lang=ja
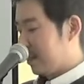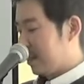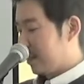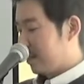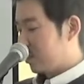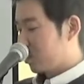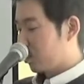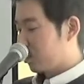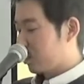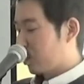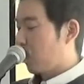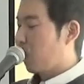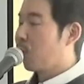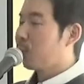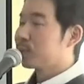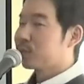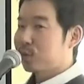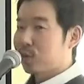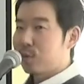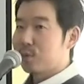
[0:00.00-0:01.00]
そして
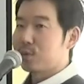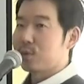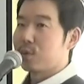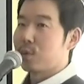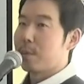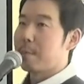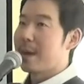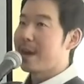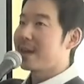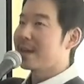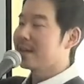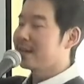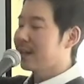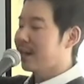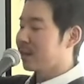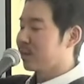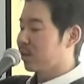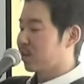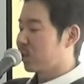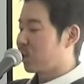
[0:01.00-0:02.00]
ほとんどの
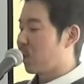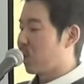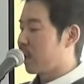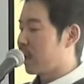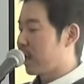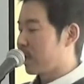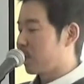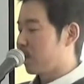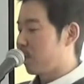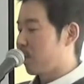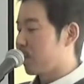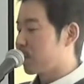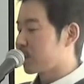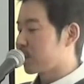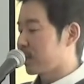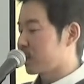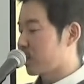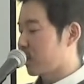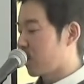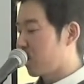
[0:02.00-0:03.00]
メインラインの教会の牧師
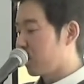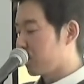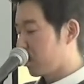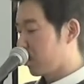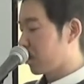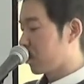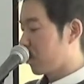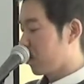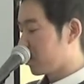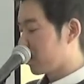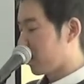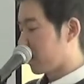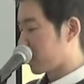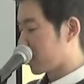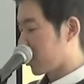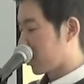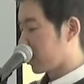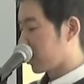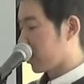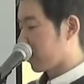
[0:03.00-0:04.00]
たちはこのように教
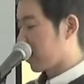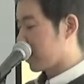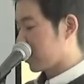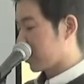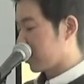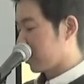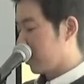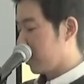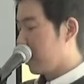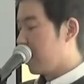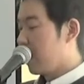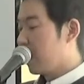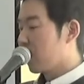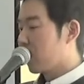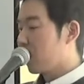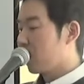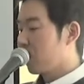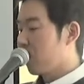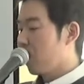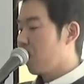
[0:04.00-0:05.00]
えています。
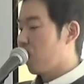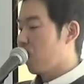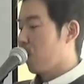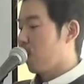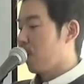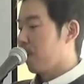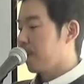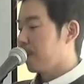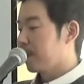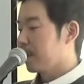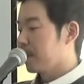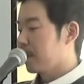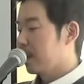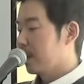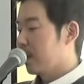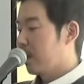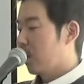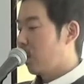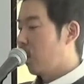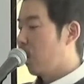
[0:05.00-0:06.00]
この
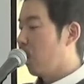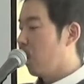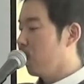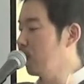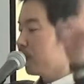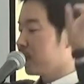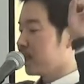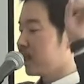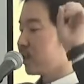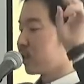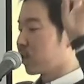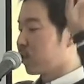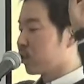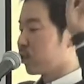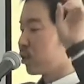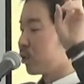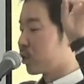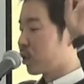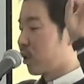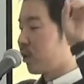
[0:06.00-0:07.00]
ホーリーと
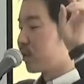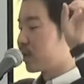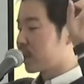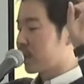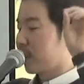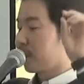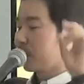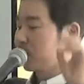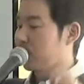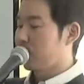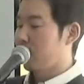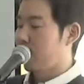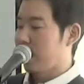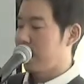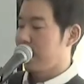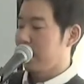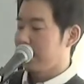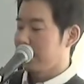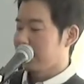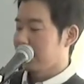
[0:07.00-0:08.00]
いうコンセプト
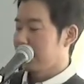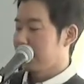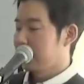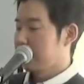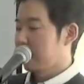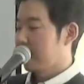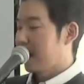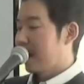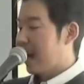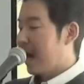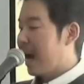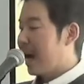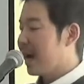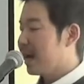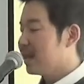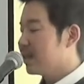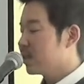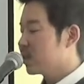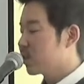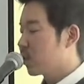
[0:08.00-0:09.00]
は
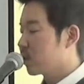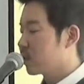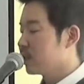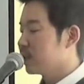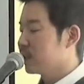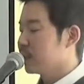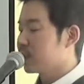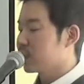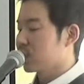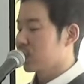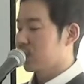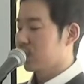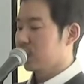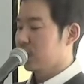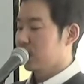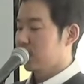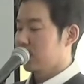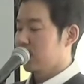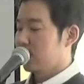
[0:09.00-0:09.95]
安息日